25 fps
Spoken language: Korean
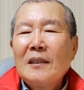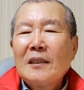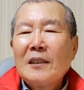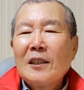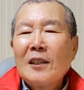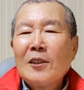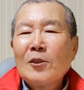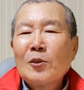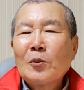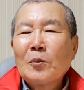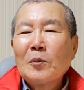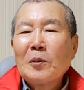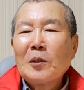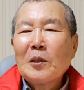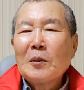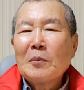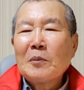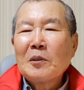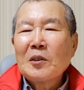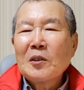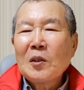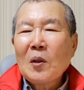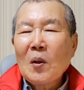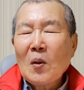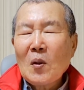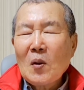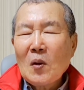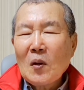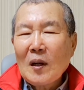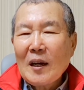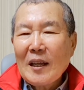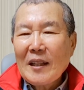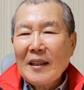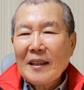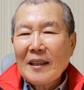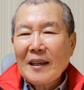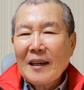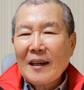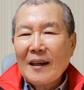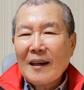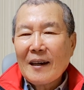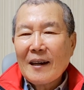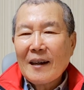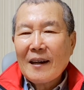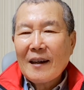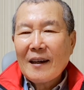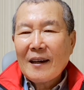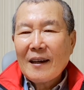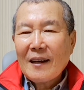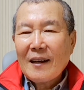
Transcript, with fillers: 예수 믿으면 성공한다.